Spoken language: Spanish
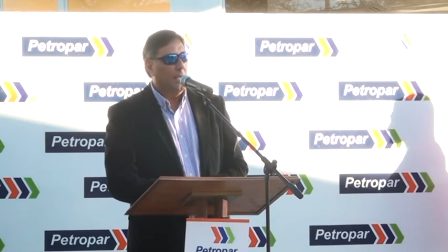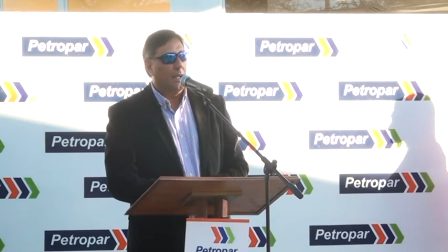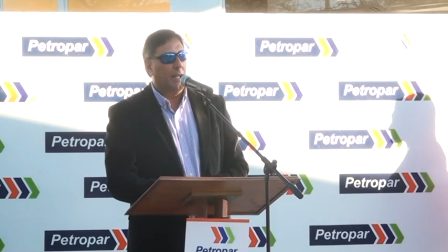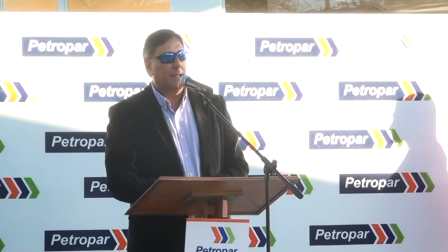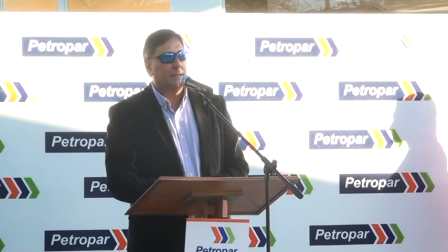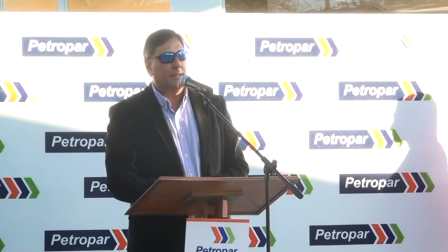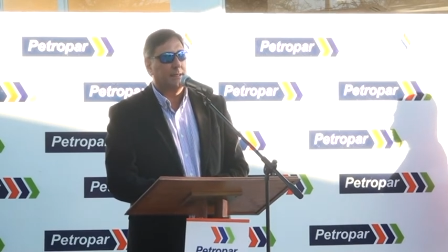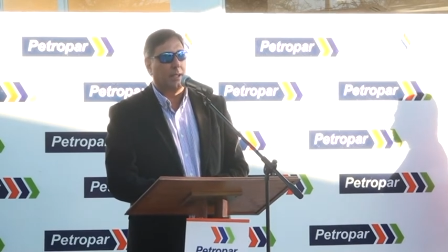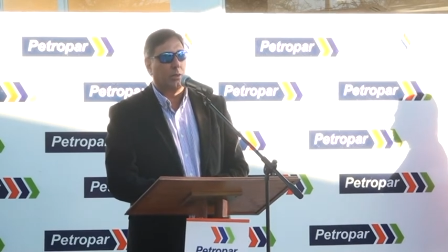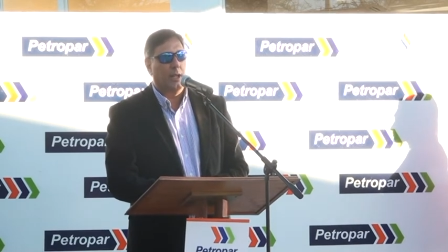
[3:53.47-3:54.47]
Gracias a
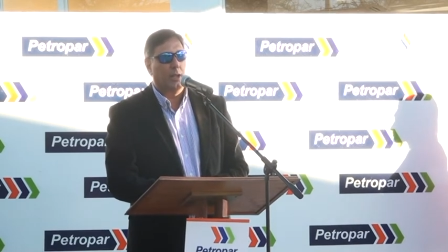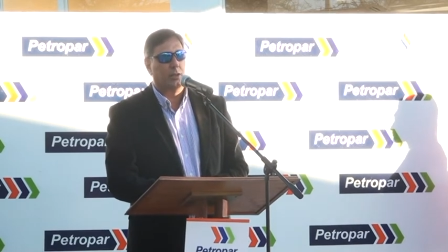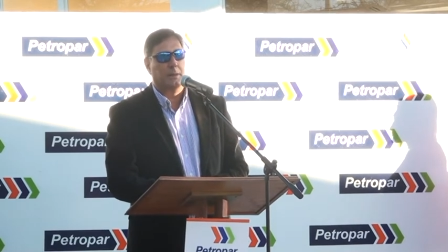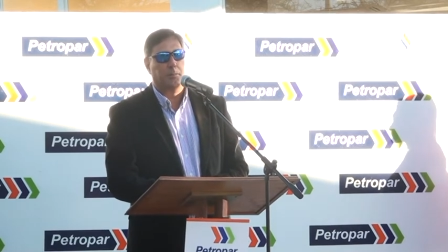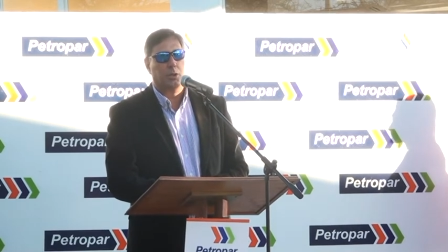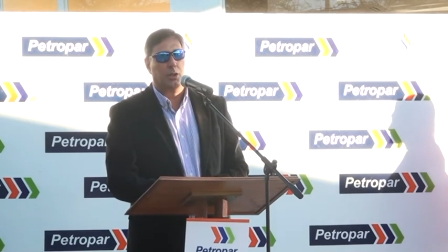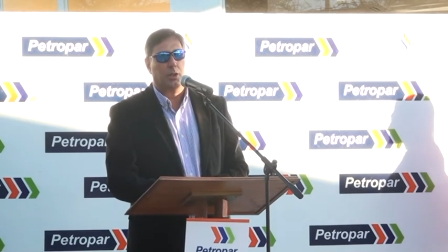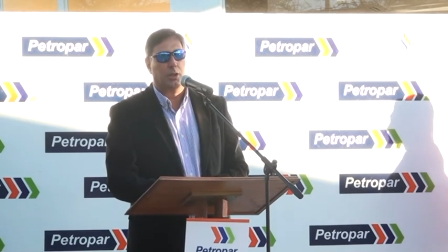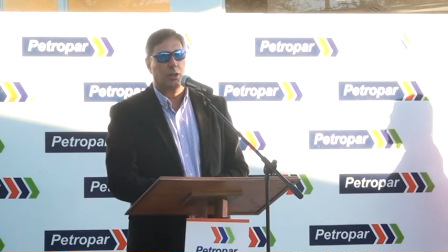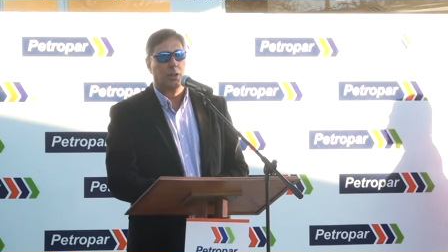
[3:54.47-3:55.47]
ese acuerdo se
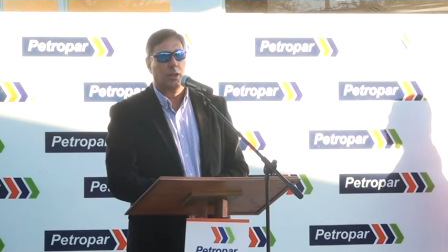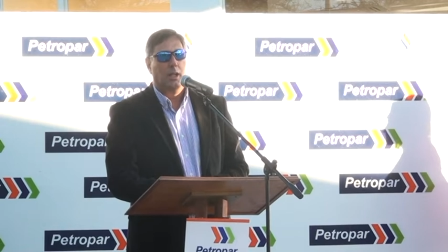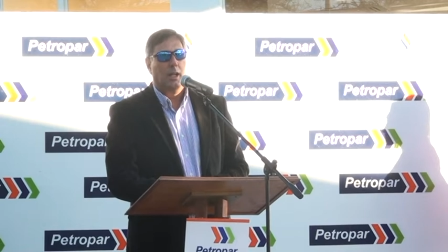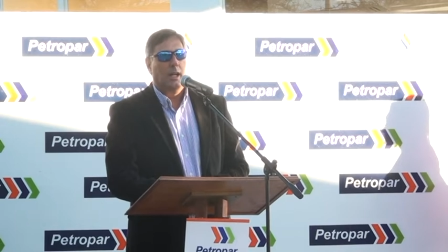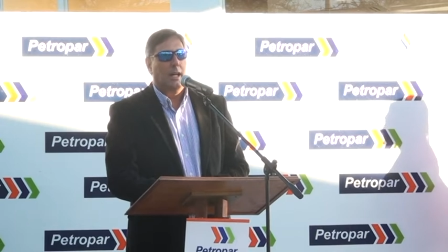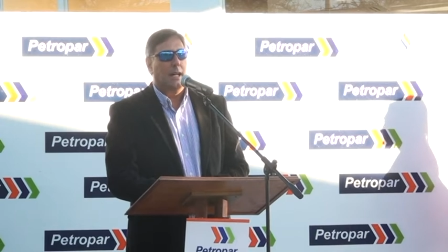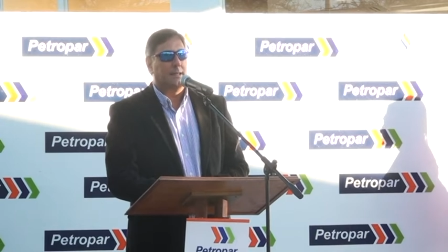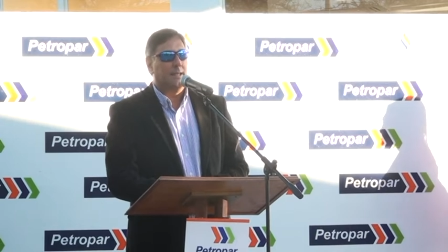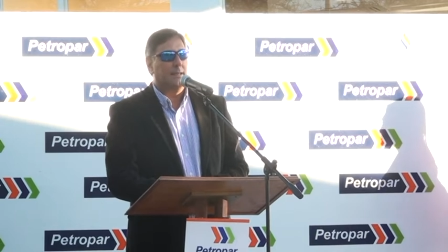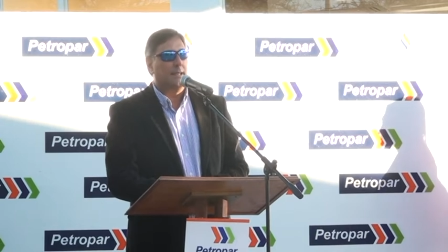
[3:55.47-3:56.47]
pudo
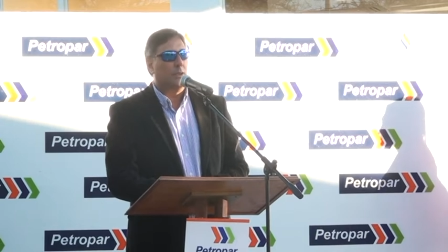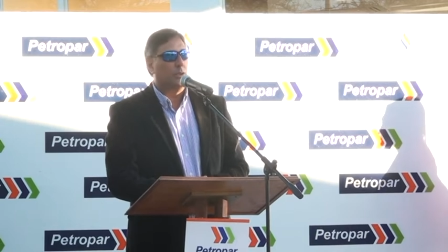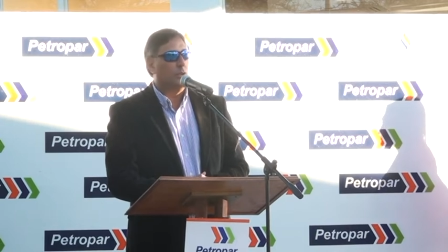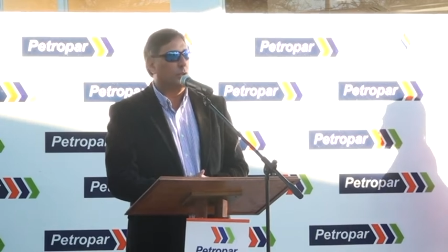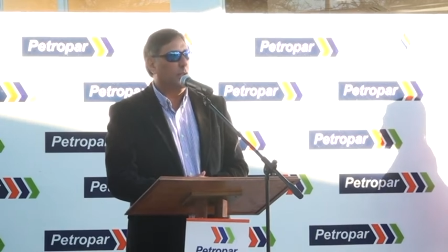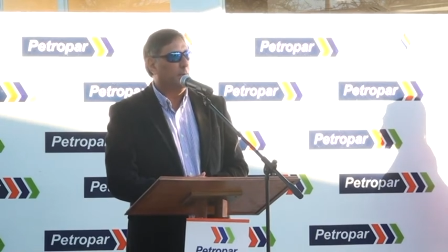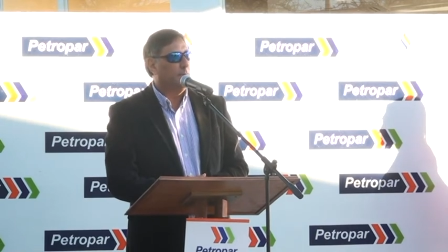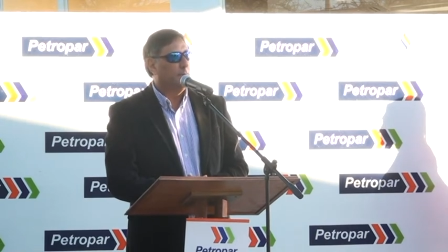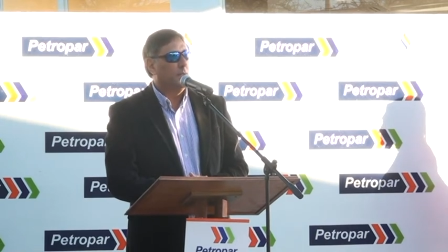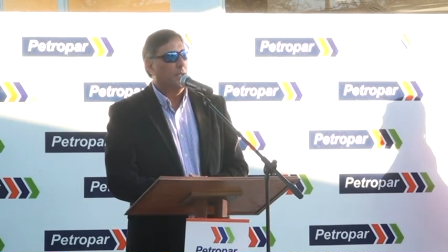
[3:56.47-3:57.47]
hacer esta construcción
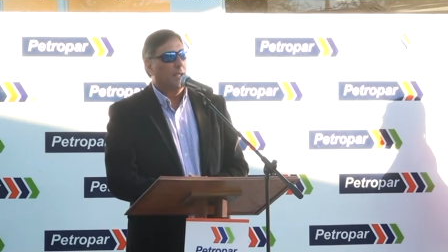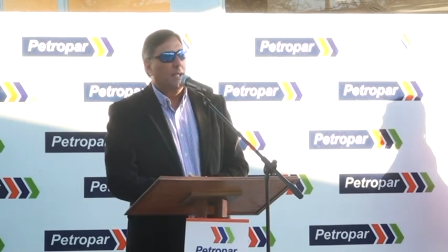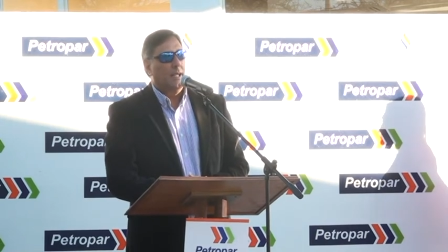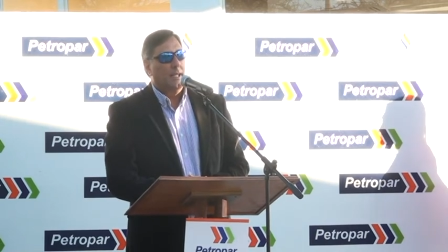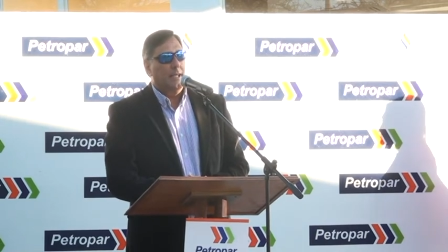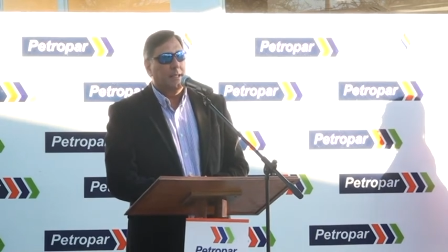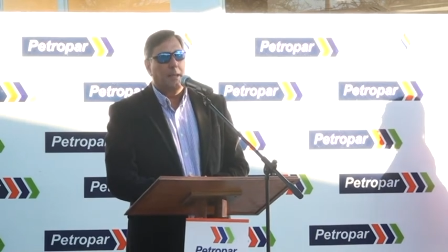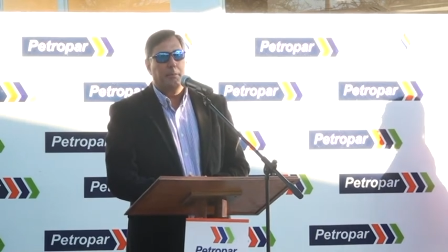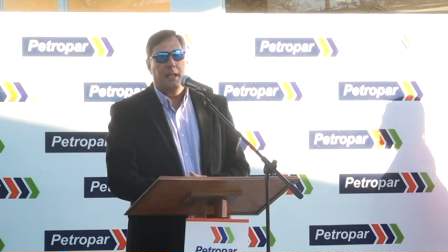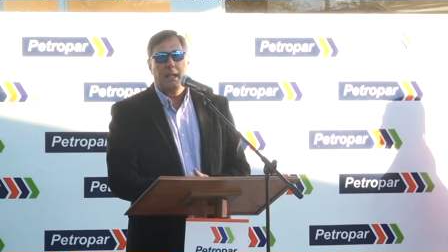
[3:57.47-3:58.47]
y
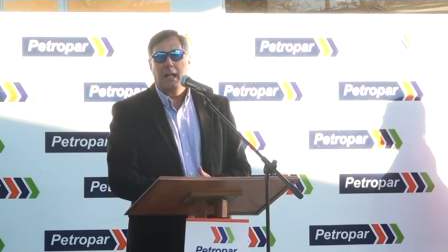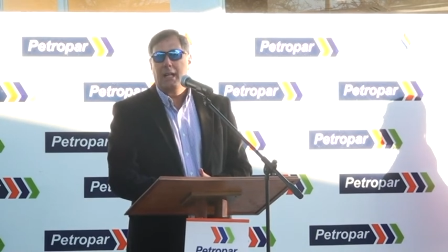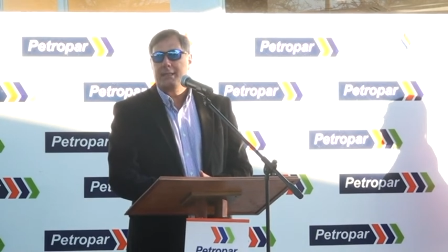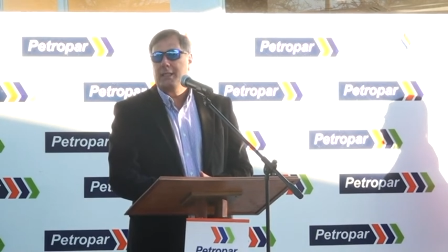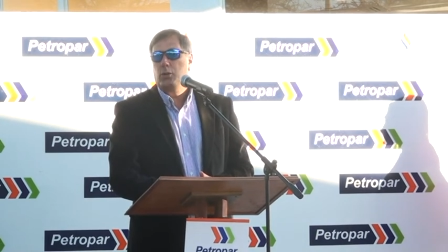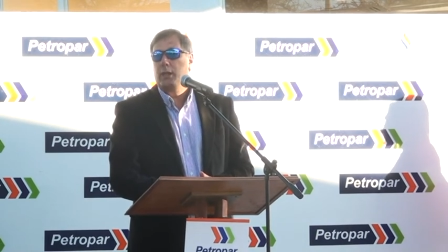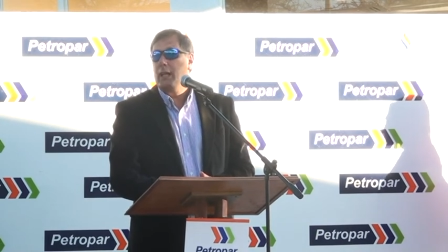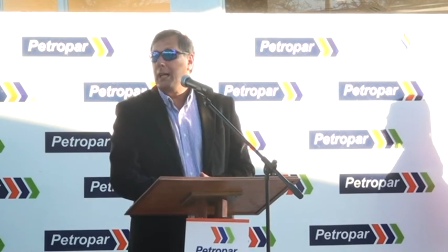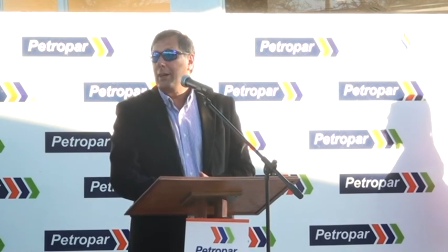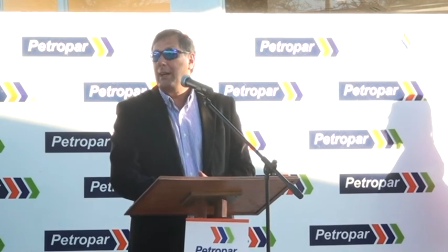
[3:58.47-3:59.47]
también a la
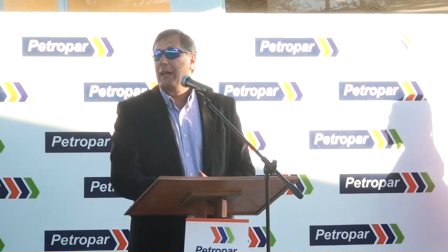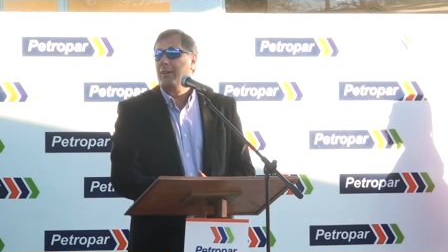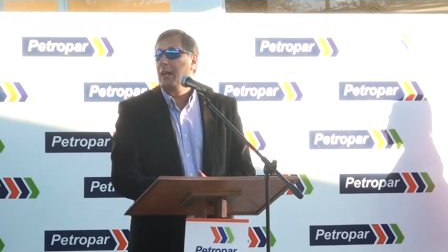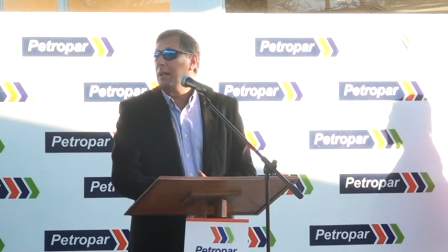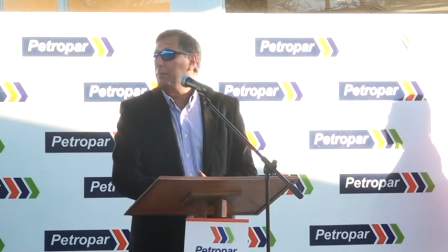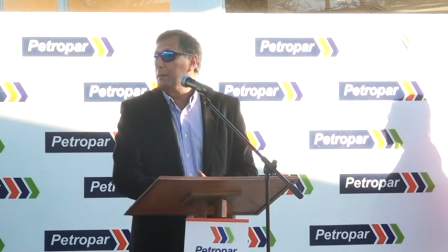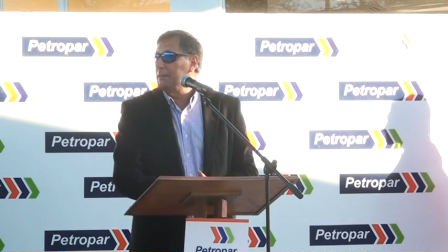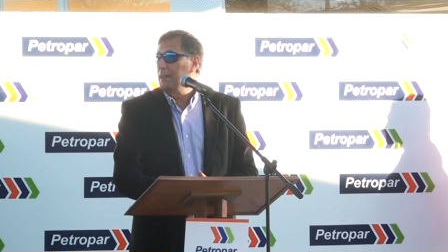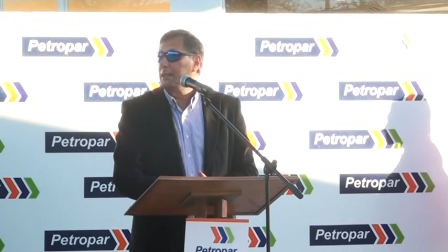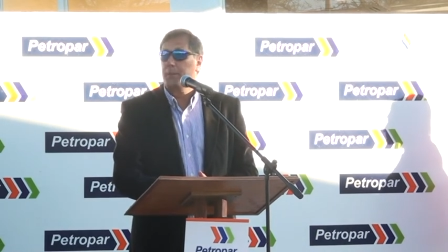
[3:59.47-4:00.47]
seguridad que hablaba el
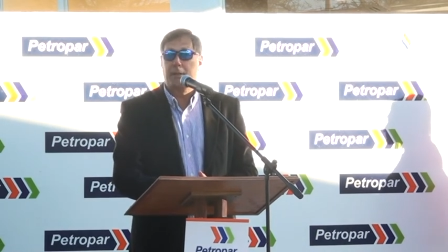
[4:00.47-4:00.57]
presidente